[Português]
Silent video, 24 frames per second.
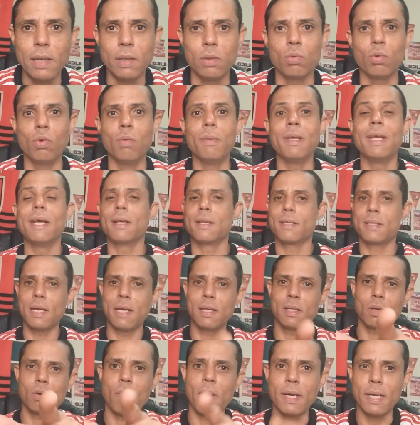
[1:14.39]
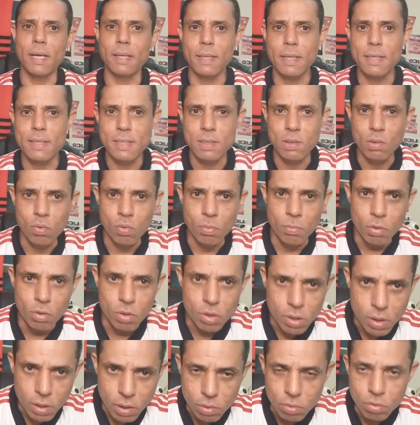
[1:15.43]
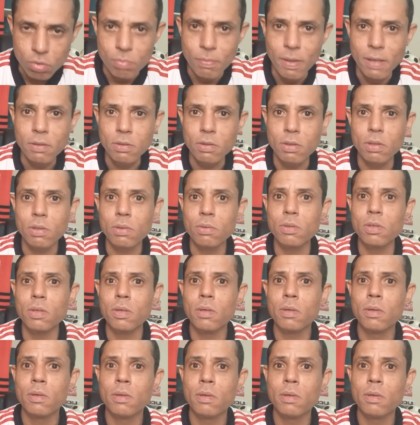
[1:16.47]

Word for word: turminha, 145 mil inscritos batidos